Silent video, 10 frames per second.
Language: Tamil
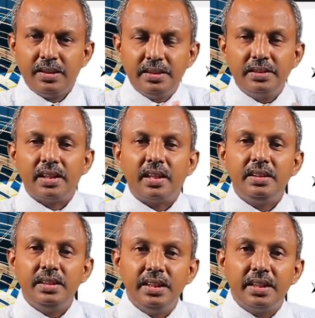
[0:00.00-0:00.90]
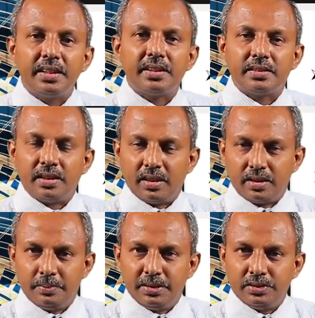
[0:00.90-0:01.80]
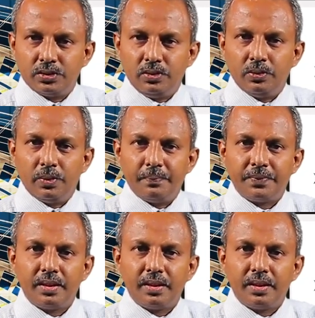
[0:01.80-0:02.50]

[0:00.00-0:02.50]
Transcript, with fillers: இதுதான் நீரேற்ற தாக்கம் என்று சொல்வோம்